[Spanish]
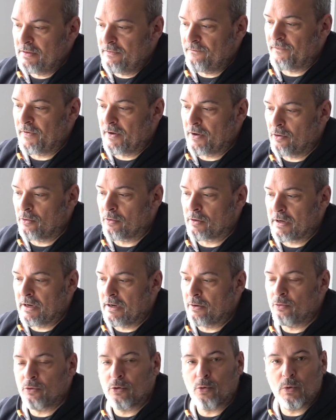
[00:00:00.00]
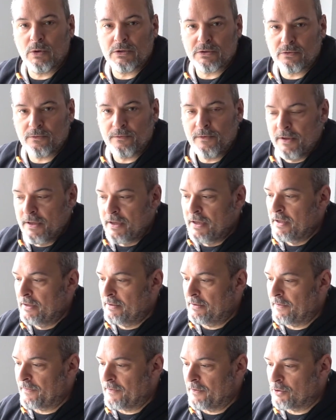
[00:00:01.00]
inferior al 1.4
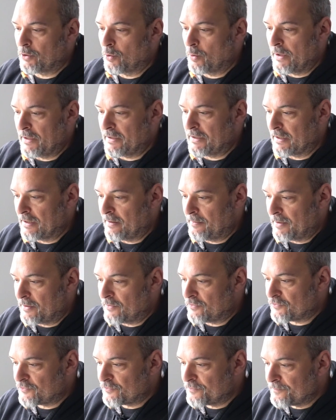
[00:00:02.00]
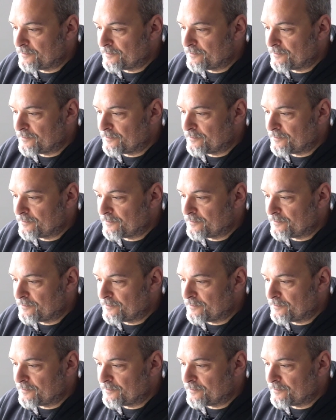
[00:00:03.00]
de 140 caballos.